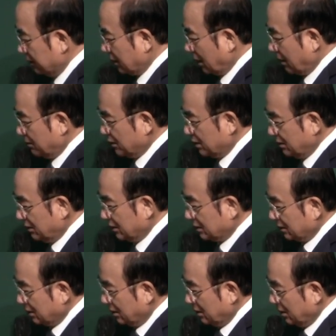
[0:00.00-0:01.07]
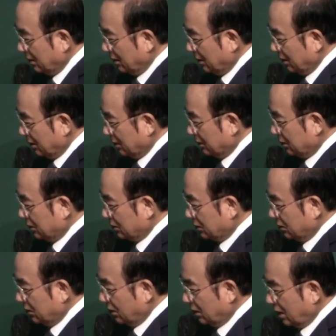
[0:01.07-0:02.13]
사람 집에서 이
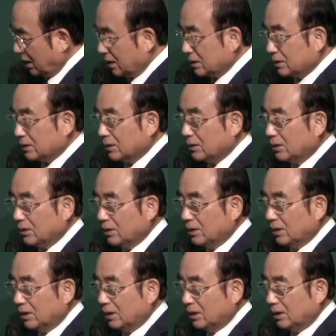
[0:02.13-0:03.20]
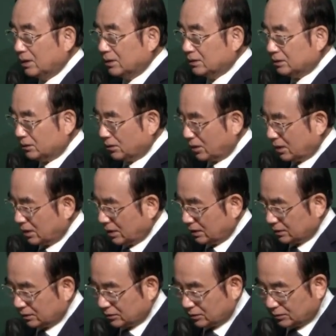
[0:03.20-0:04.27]
귀신들이 나갔어요.
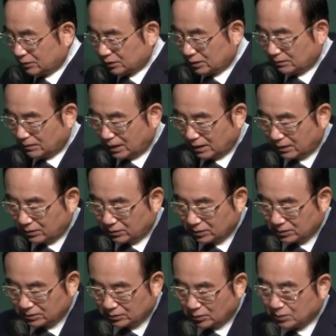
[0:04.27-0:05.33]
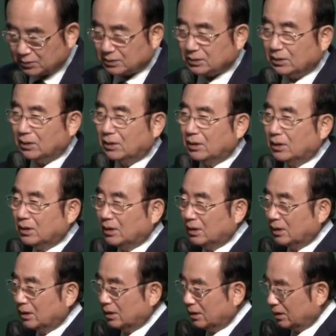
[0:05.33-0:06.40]
돌아다니면서 좀 실만한 곳이 없어.
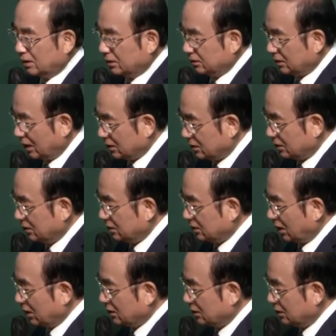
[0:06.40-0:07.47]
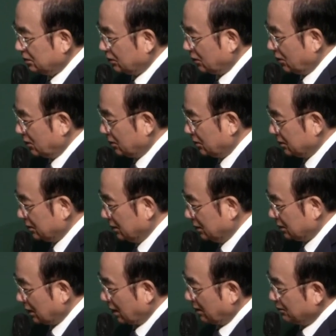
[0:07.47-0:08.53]
다시 자기 집으로 이
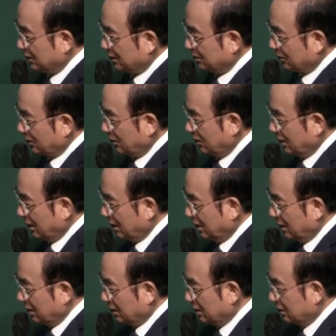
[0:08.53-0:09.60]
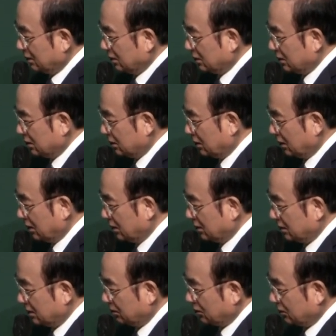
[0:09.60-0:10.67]
사람 집으로 이 귀신 성기는
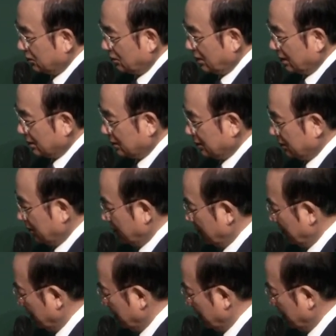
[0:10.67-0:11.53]
집으로 들어왔지요.